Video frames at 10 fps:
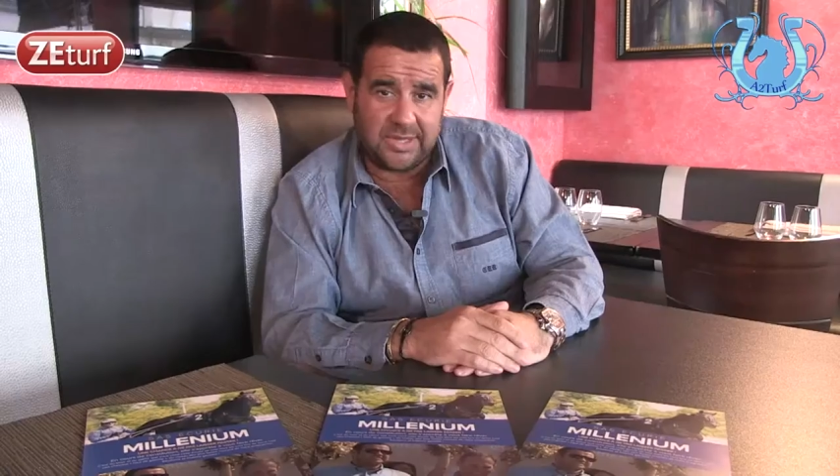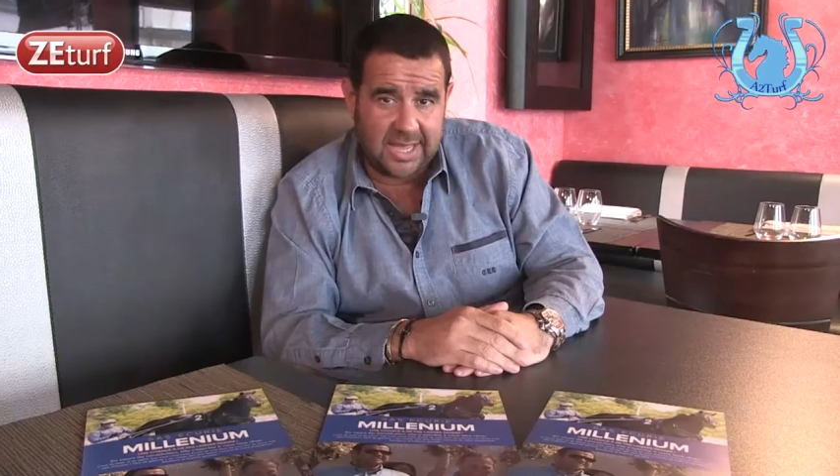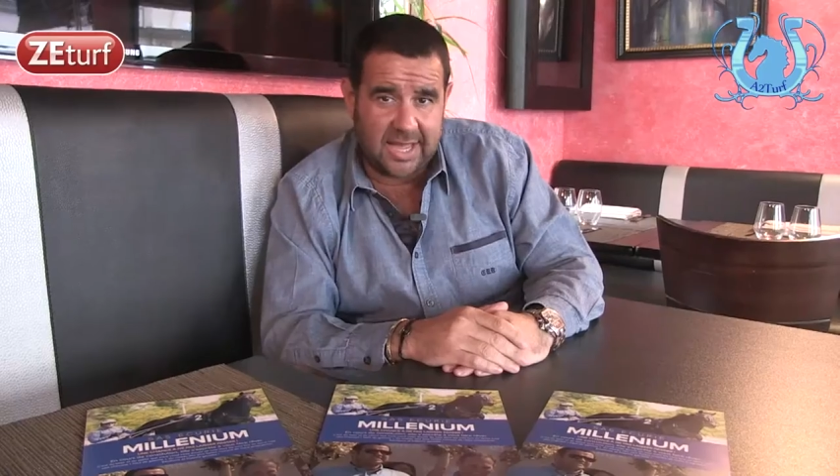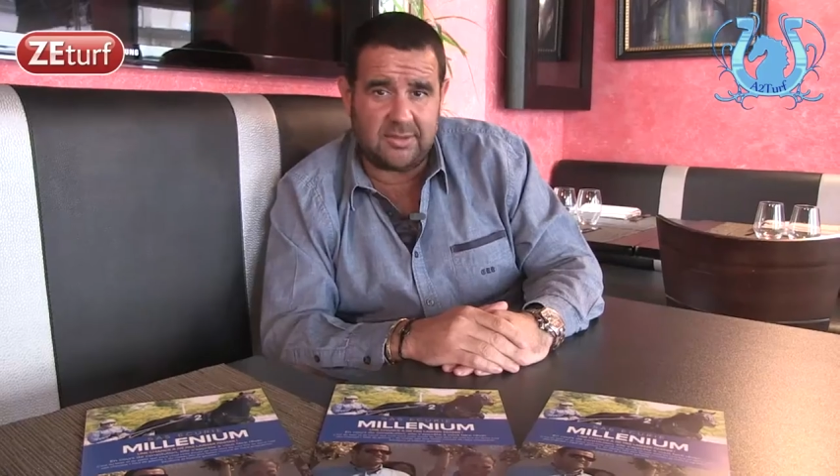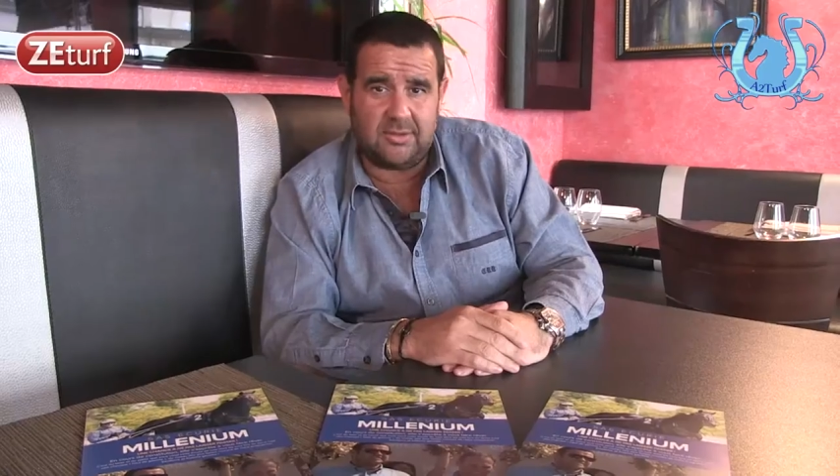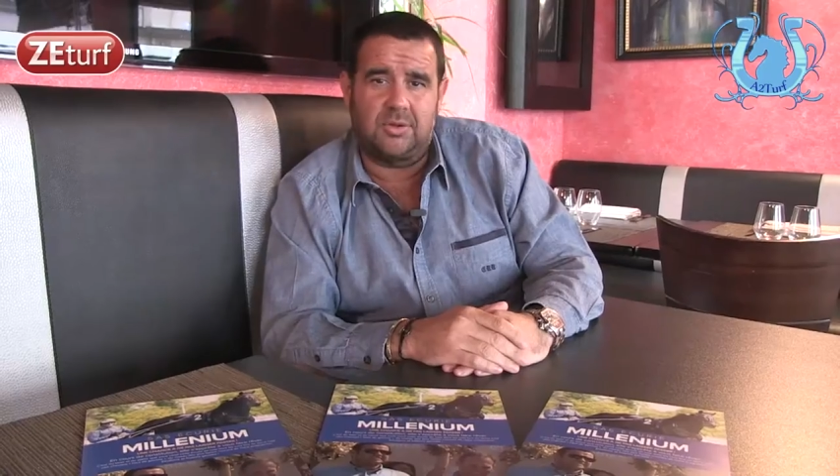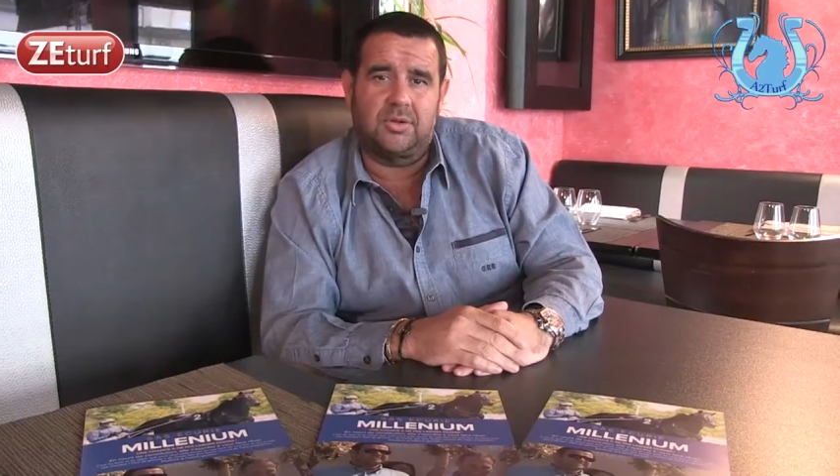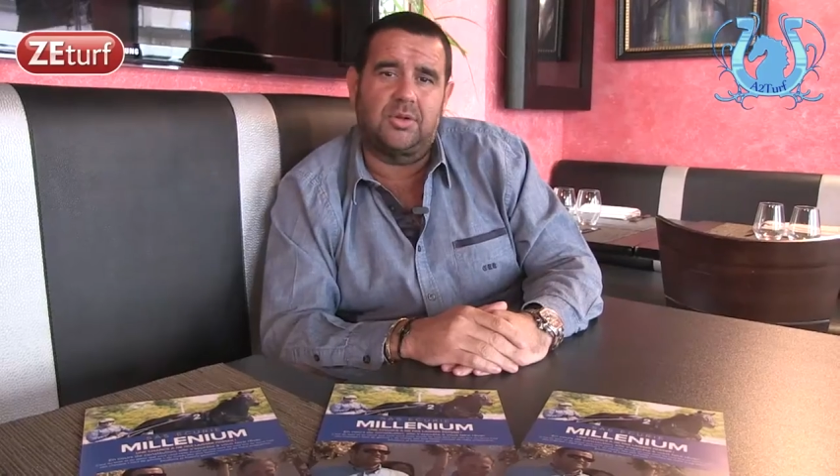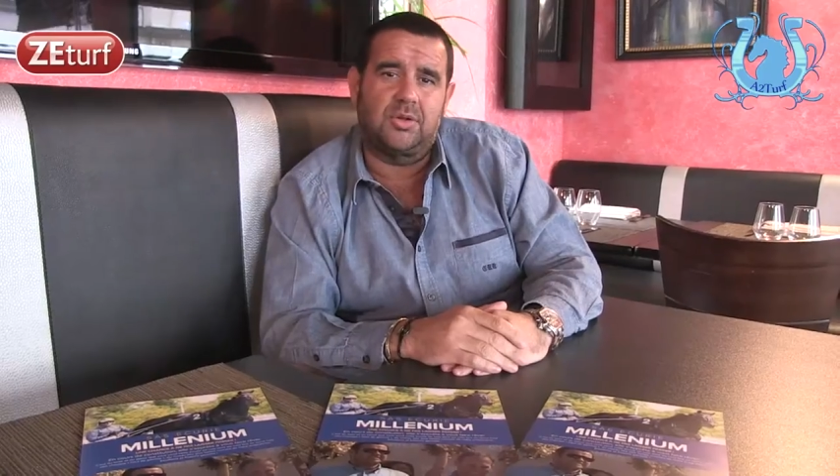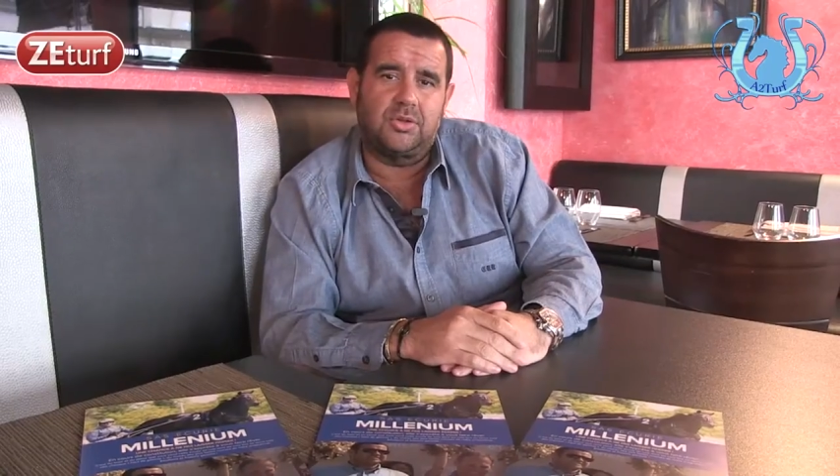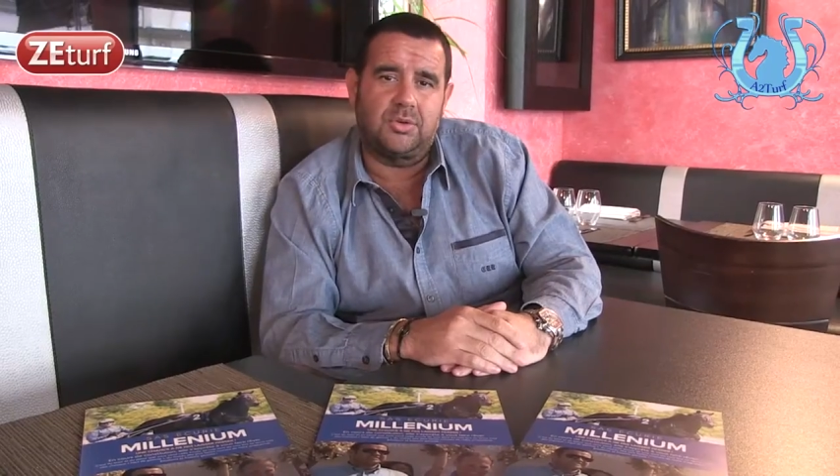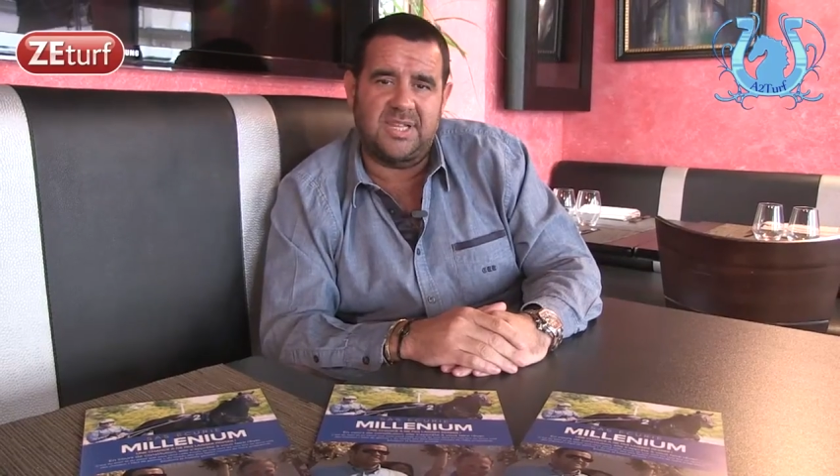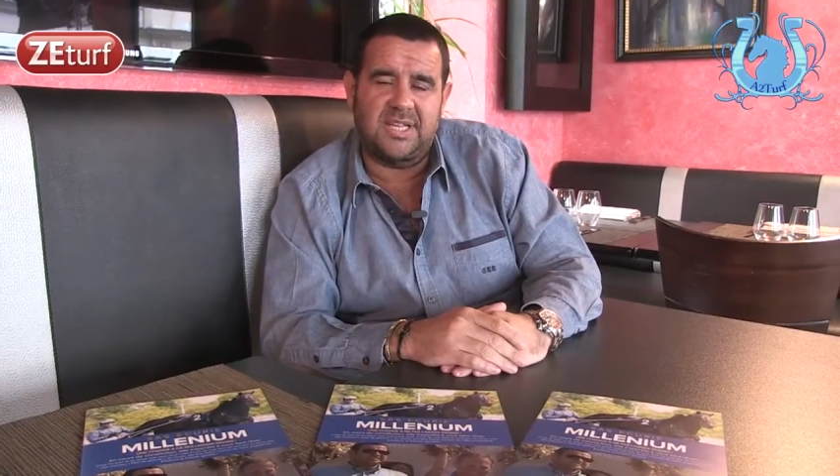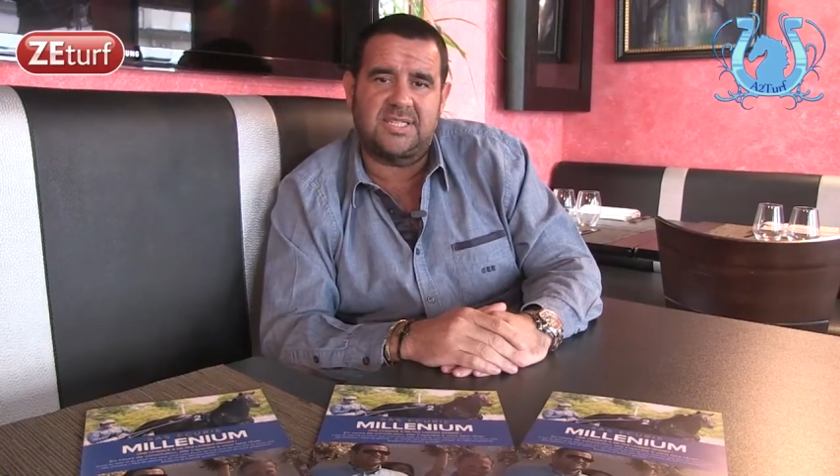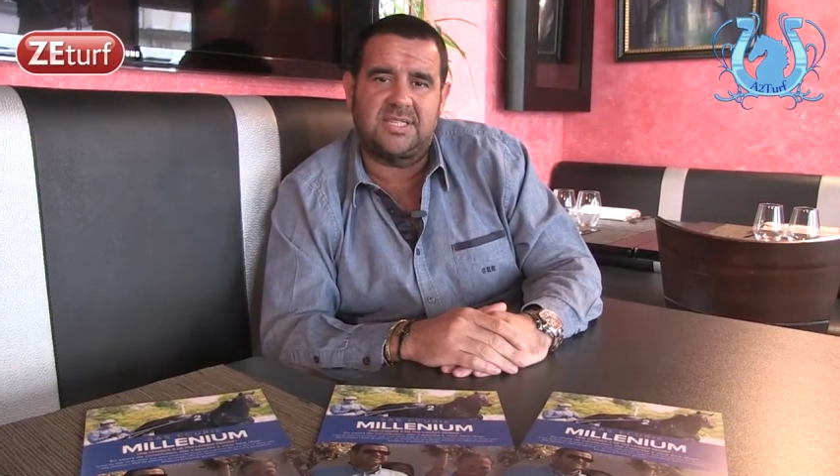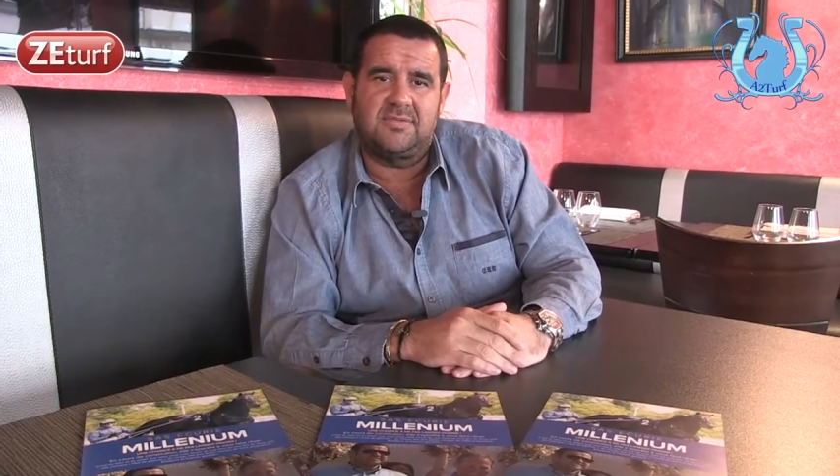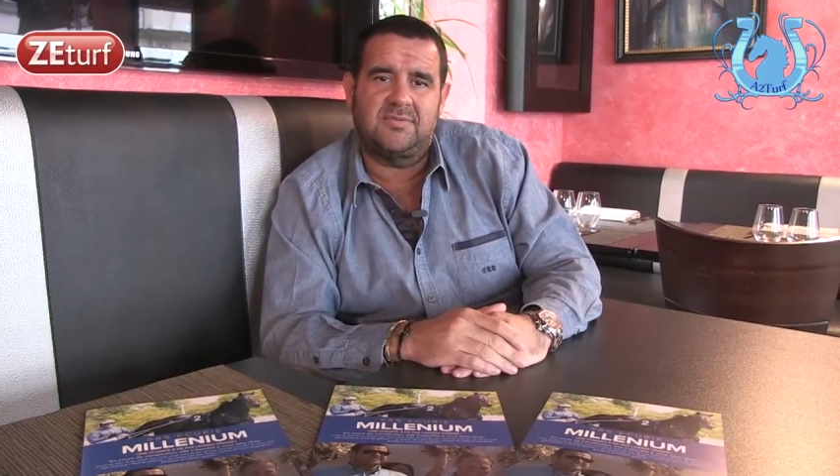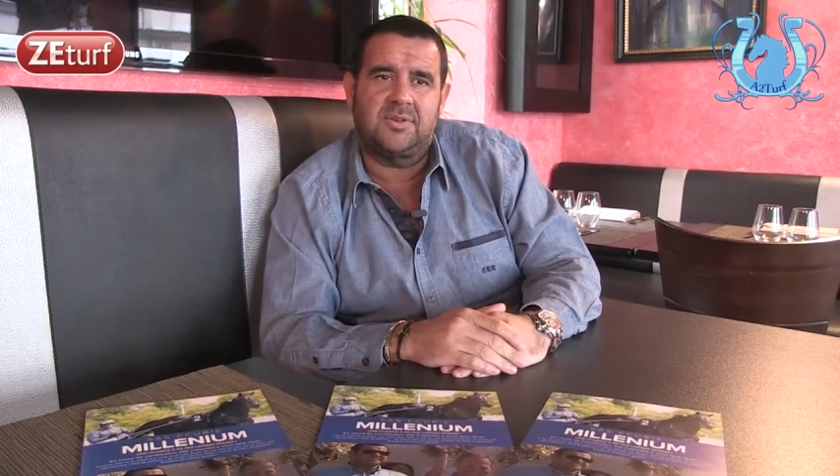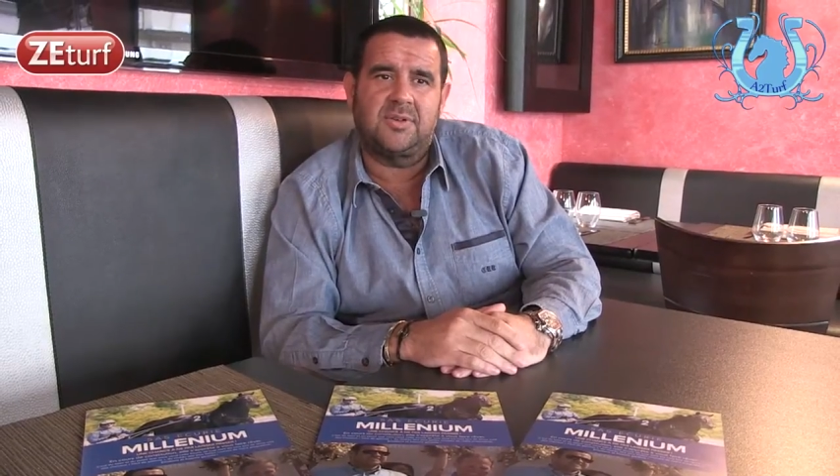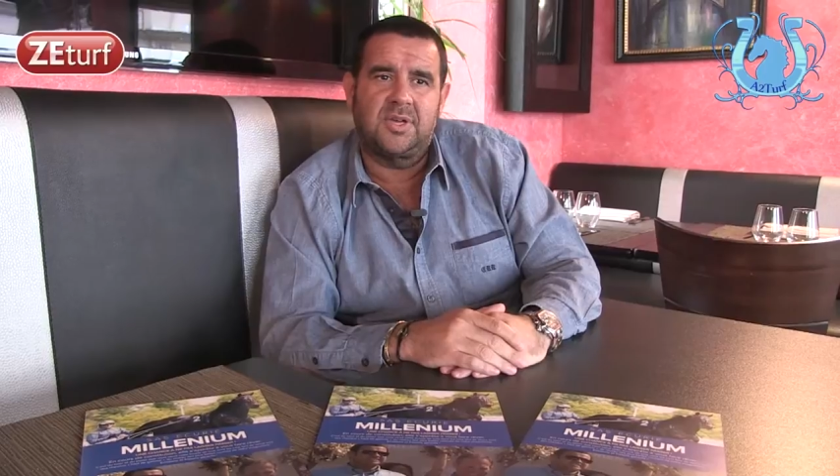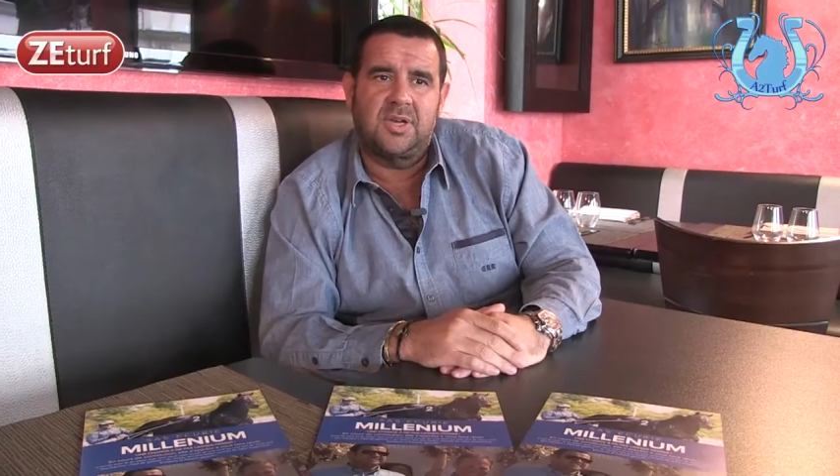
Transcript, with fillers: une carte nominative